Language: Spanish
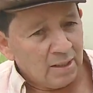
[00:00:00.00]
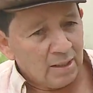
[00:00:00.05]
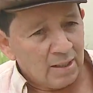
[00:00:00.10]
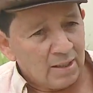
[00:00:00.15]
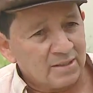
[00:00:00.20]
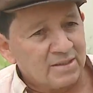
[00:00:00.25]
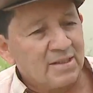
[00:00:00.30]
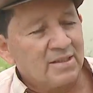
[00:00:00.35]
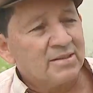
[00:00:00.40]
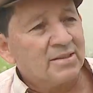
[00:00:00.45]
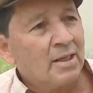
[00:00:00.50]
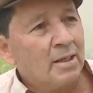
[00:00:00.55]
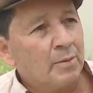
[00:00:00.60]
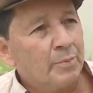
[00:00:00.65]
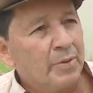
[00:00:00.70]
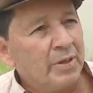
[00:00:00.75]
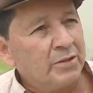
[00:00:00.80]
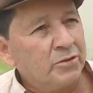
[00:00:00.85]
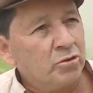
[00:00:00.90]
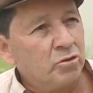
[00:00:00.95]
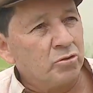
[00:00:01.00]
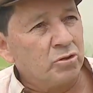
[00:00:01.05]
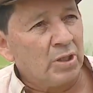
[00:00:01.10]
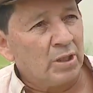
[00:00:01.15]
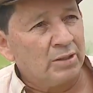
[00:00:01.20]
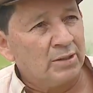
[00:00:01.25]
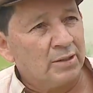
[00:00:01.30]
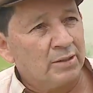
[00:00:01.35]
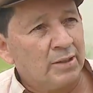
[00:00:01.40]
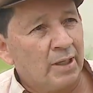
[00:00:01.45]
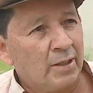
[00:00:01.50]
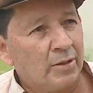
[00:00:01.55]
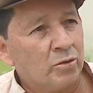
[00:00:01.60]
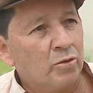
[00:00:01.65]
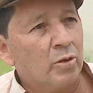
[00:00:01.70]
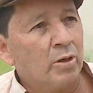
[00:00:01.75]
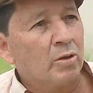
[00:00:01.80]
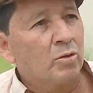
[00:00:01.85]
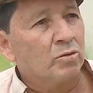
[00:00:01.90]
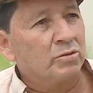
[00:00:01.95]
es el servicio
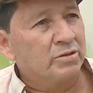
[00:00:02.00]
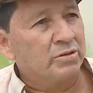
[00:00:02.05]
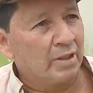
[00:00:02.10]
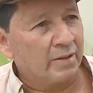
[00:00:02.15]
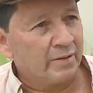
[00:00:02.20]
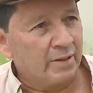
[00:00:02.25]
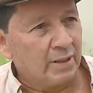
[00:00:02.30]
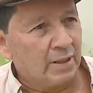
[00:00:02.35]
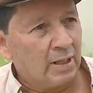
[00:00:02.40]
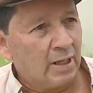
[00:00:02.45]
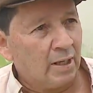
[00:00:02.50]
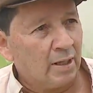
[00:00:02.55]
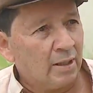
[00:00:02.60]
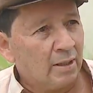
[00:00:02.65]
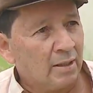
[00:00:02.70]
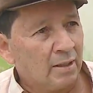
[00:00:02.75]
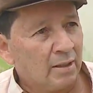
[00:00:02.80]
sanitario de Costa Rica.